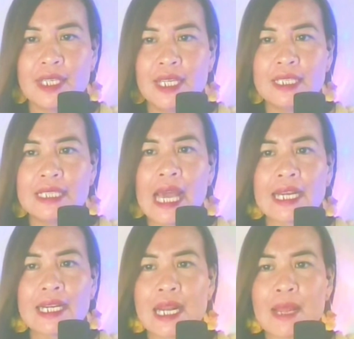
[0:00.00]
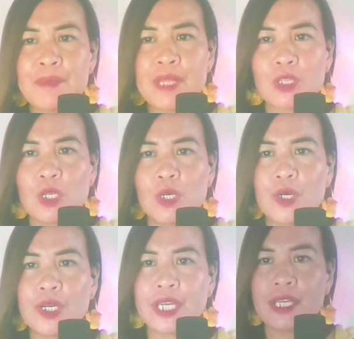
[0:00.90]
Naarap na
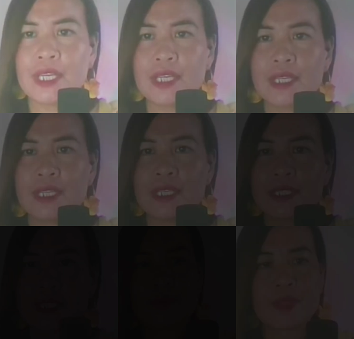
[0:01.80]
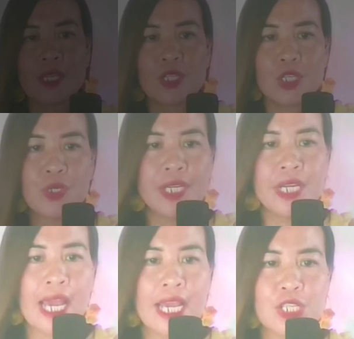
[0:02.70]
tuloy. During
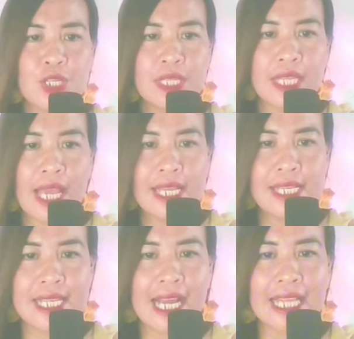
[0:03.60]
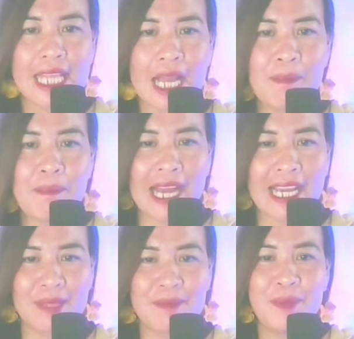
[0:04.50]
high school days, sikat ang
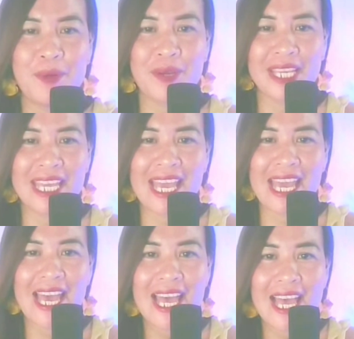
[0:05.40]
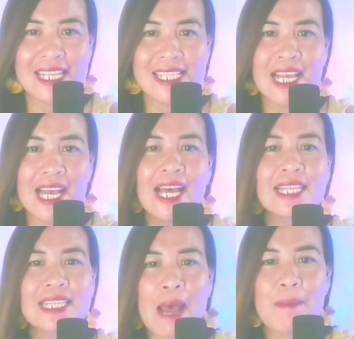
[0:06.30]
pocketbook. Yes.
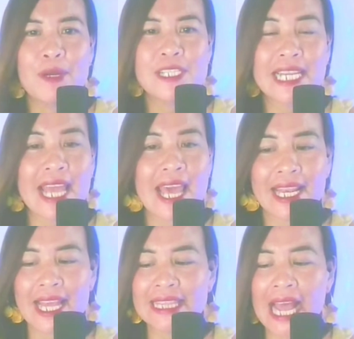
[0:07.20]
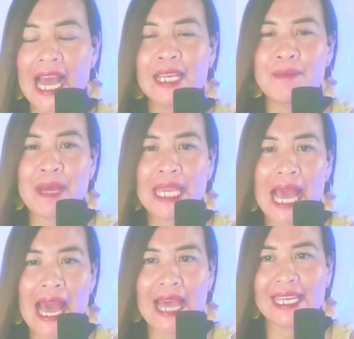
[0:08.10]
Tapos, rerentahan pa yan.